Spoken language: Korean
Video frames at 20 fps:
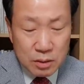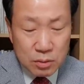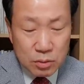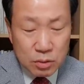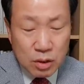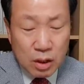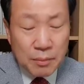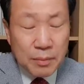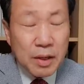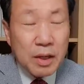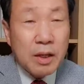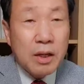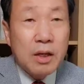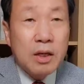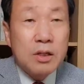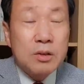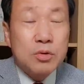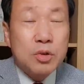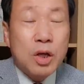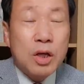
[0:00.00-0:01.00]
그 다음에
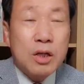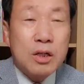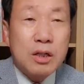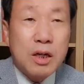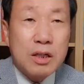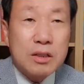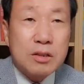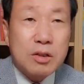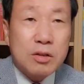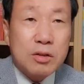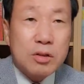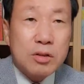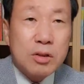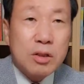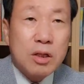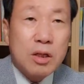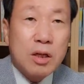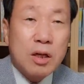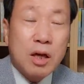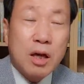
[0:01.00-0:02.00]
최근에 있었던